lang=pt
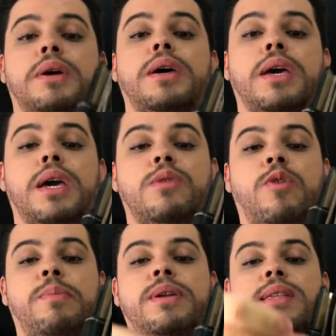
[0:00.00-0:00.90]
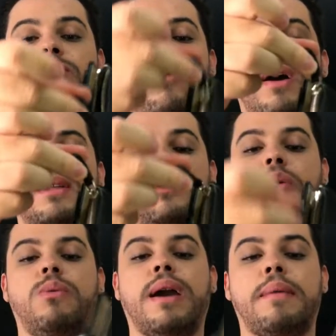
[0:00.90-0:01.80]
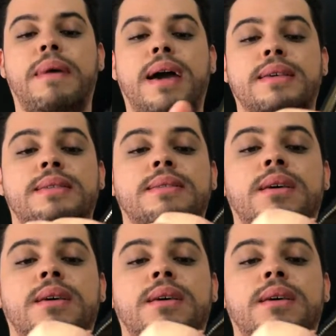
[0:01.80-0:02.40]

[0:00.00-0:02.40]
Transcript: eu não vou perder moeda nunca mais.